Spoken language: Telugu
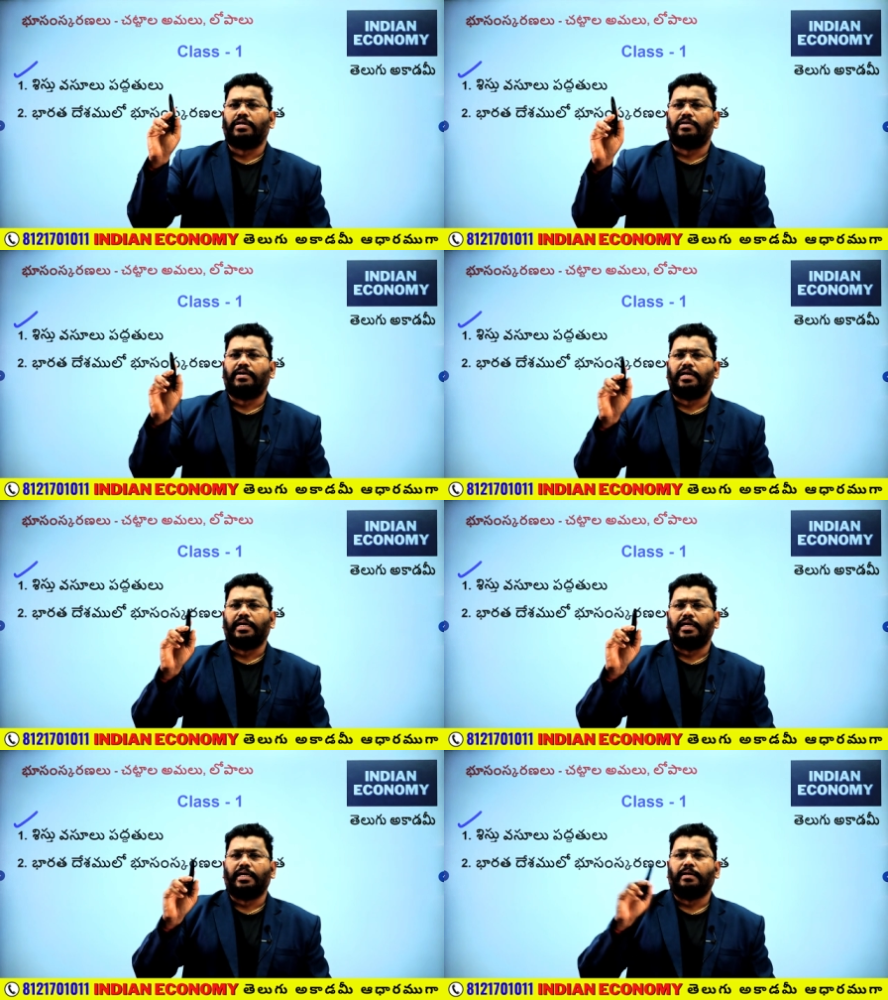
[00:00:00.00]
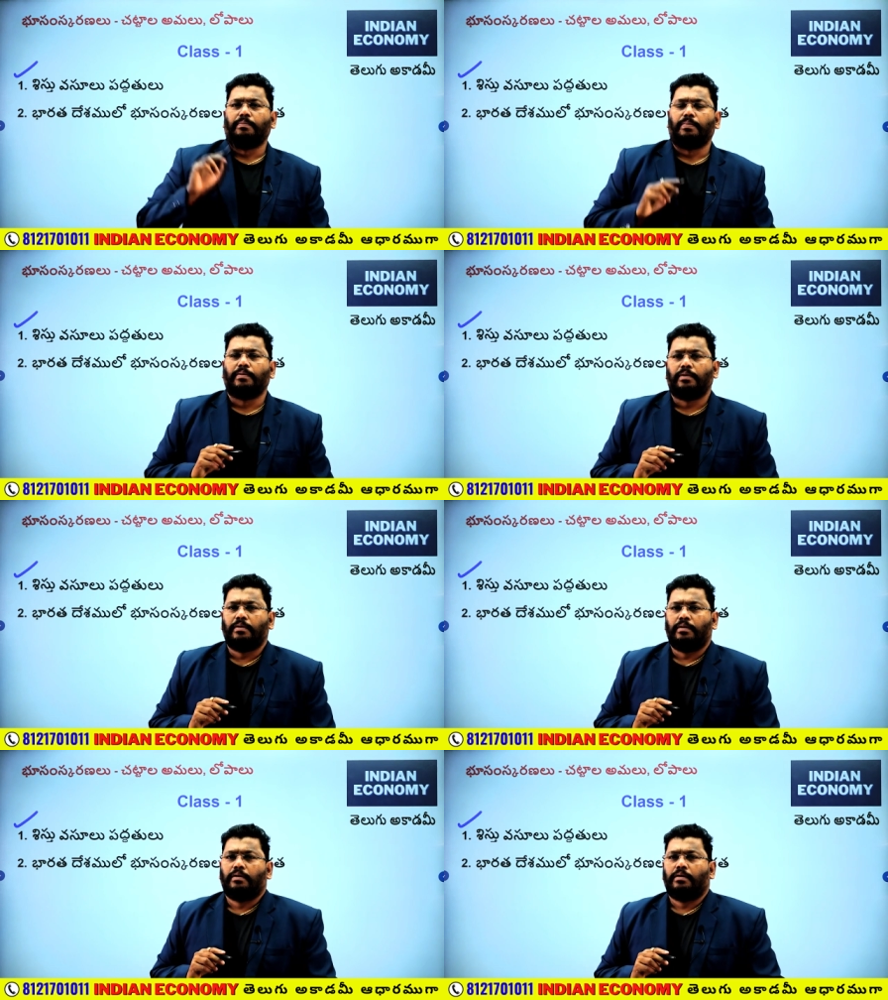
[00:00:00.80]
ఉన్నటువంటి
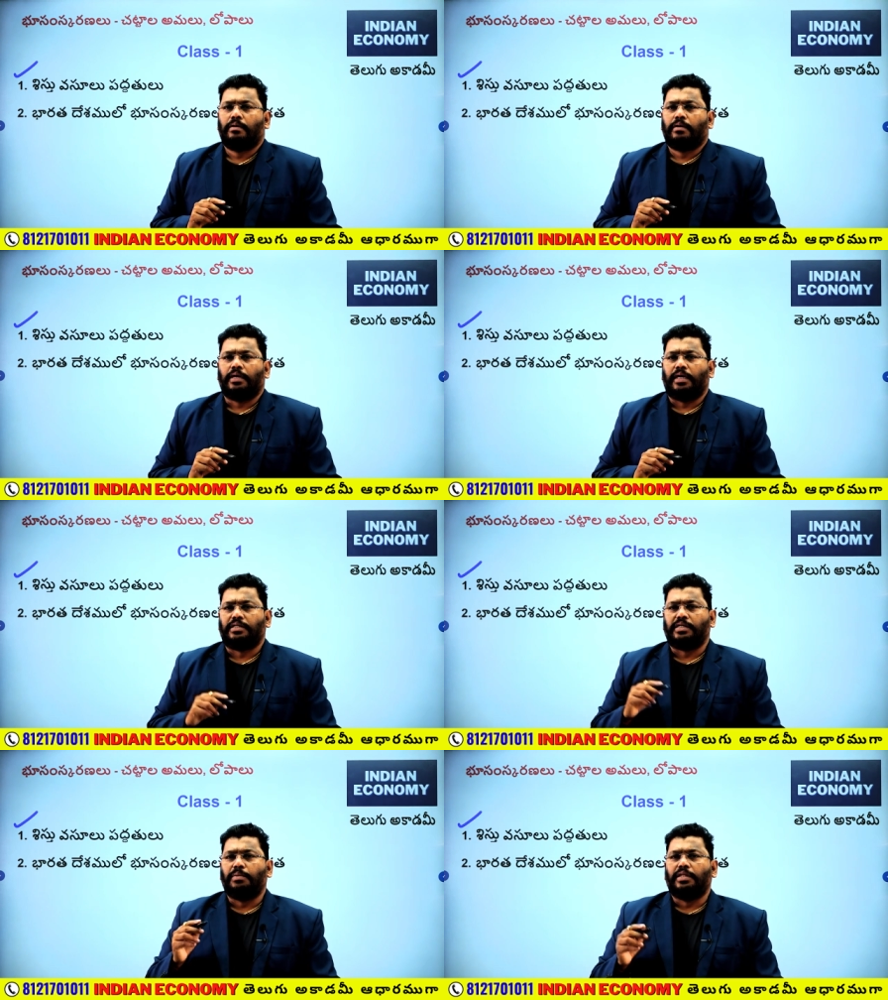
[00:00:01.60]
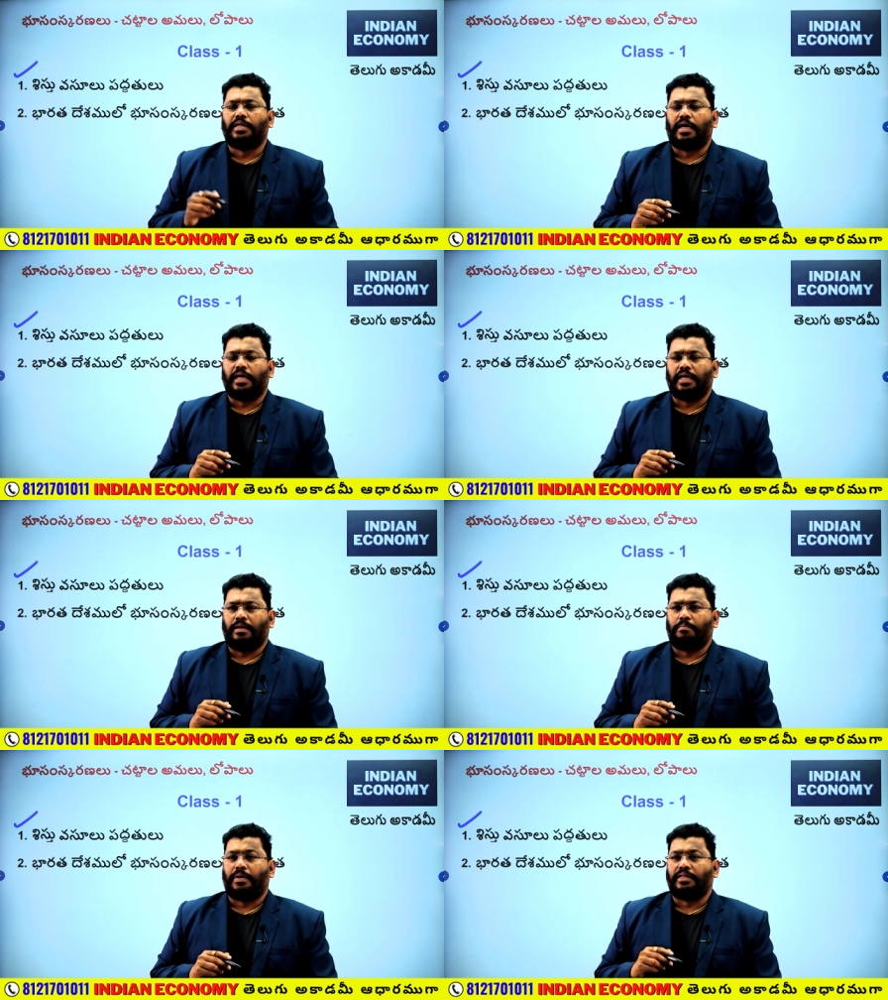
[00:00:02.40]
ఈ జమీందారీ
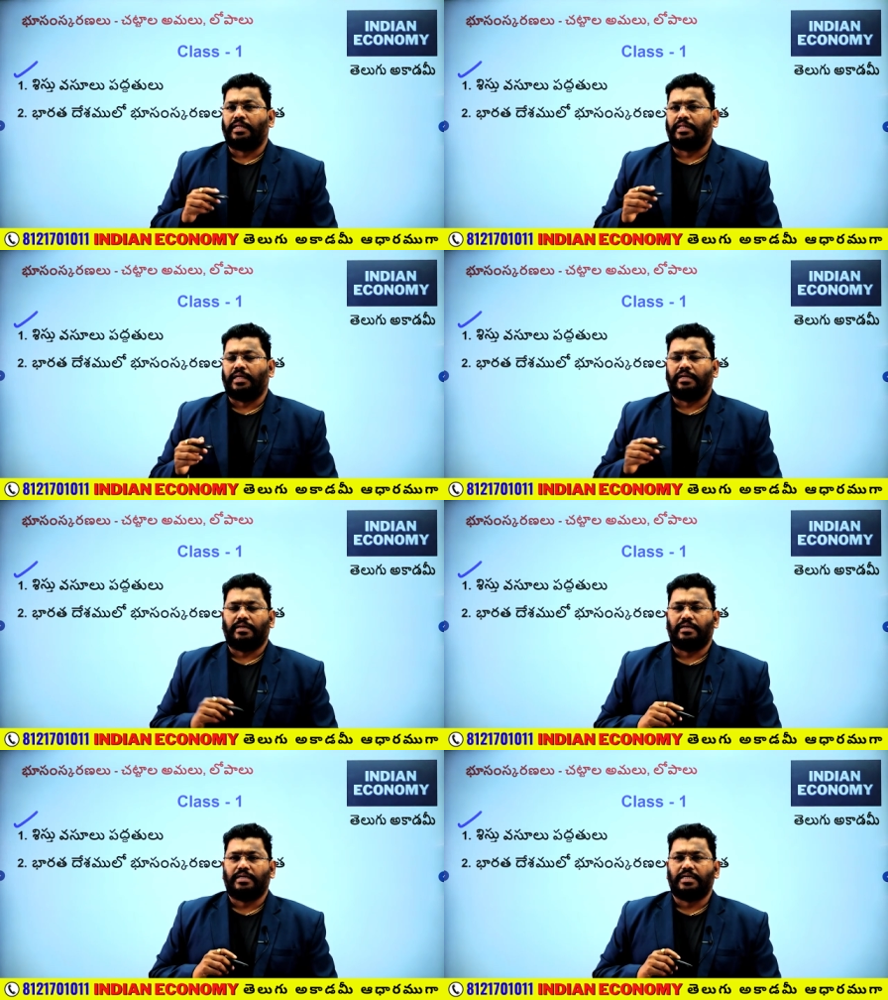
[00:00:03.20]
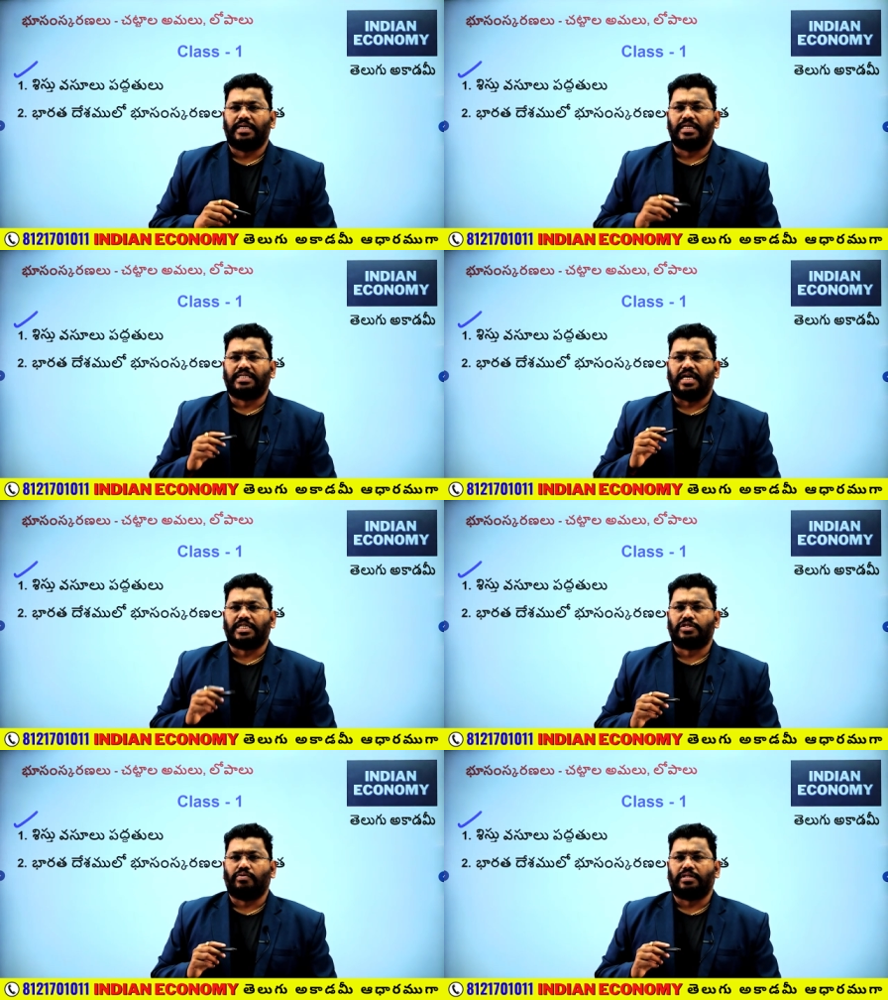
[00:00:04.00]
పద్ధతి
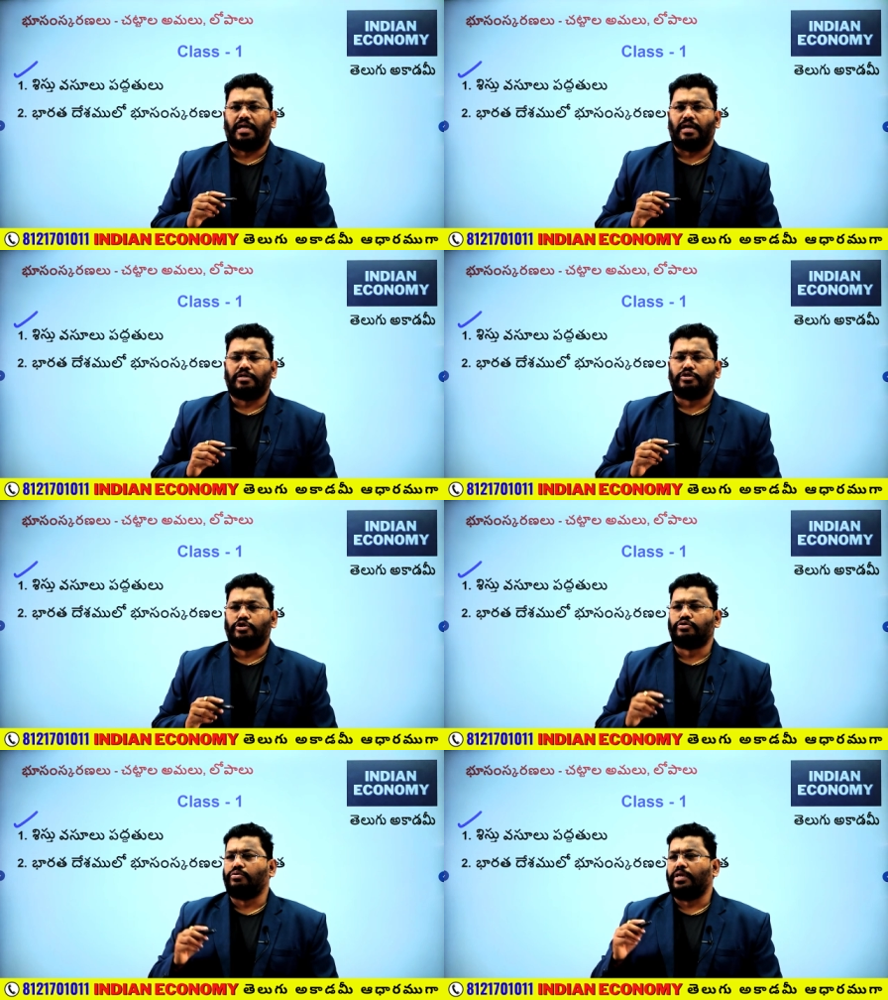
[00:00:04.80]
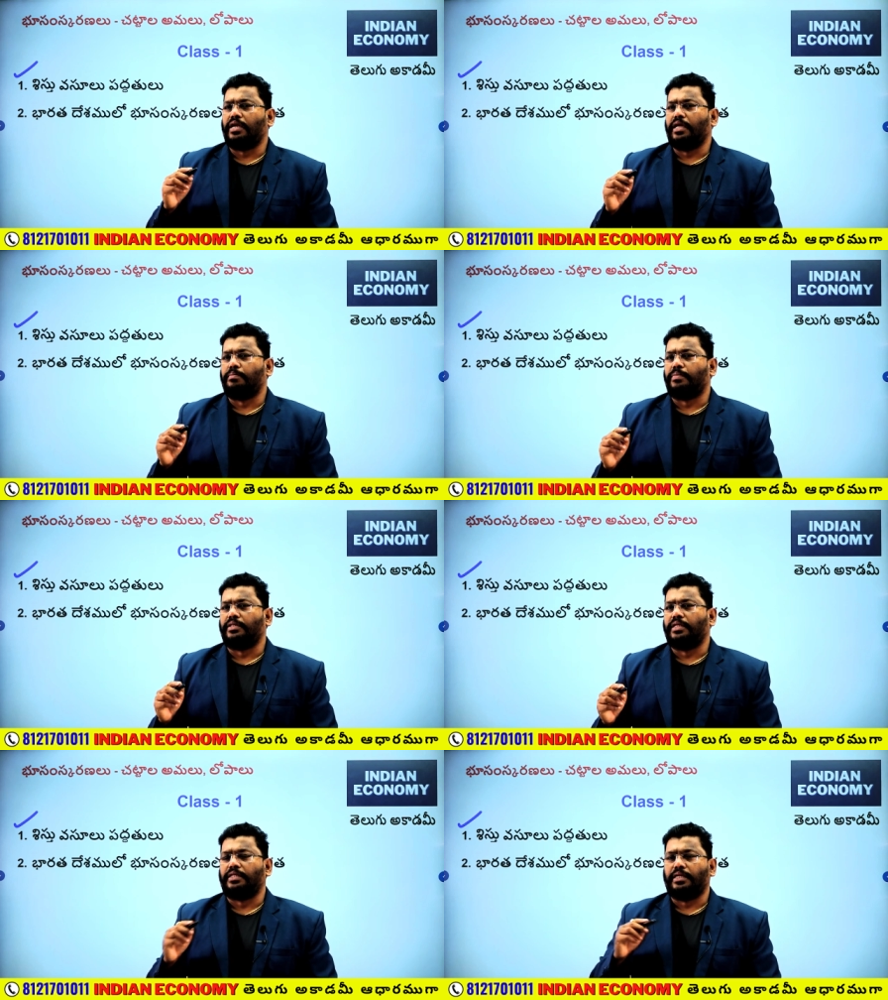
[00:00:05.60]
శాశ్వత శిస్తు నిర్ణయ
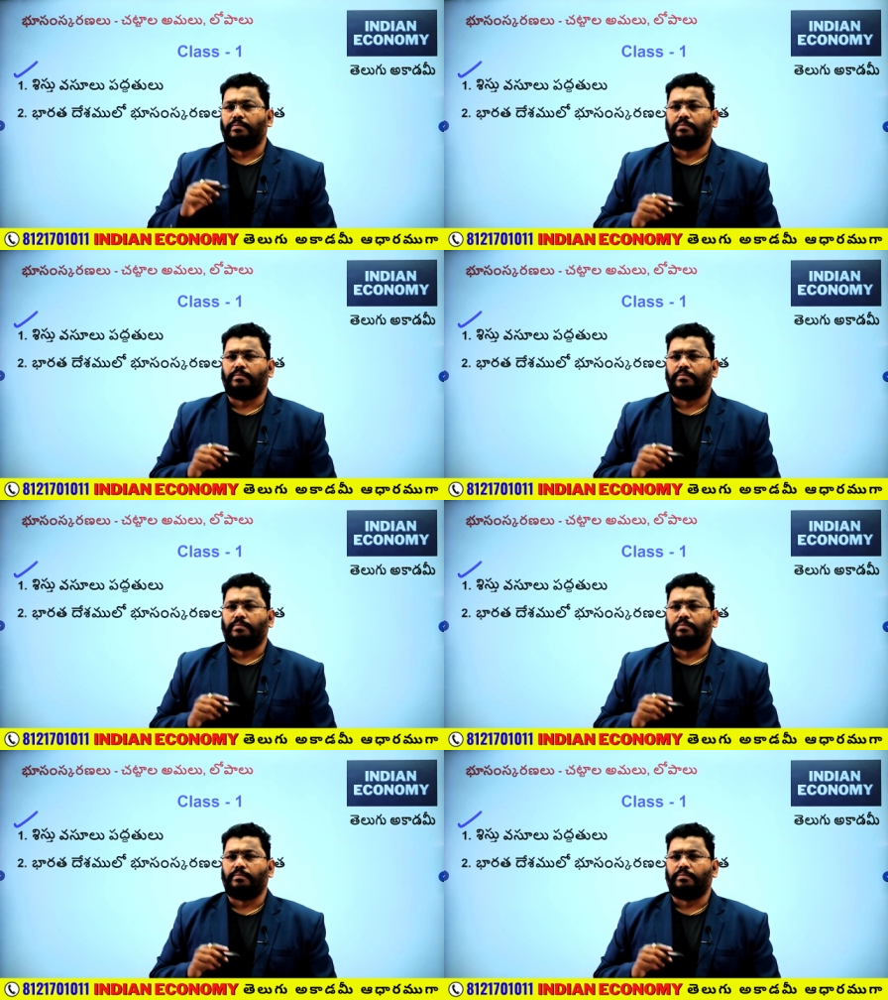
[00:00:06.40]
పద్ధతి